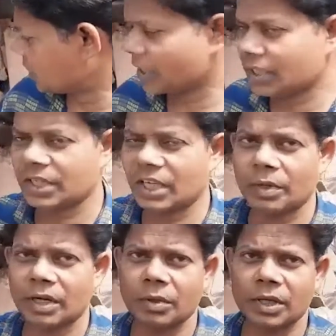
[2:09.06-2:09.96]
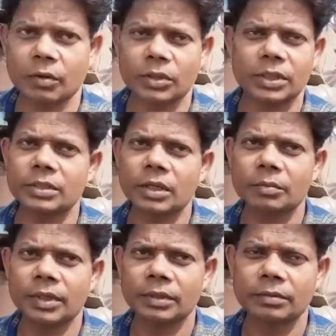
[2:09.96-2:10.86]
করতে নিয়েছি এবার আমাকে করছে দিতে
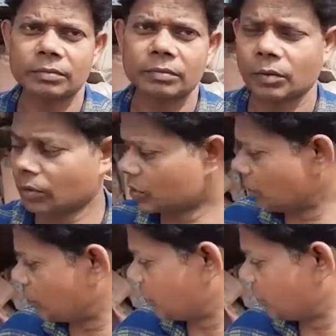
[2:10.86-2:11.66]
হবে লোকের সব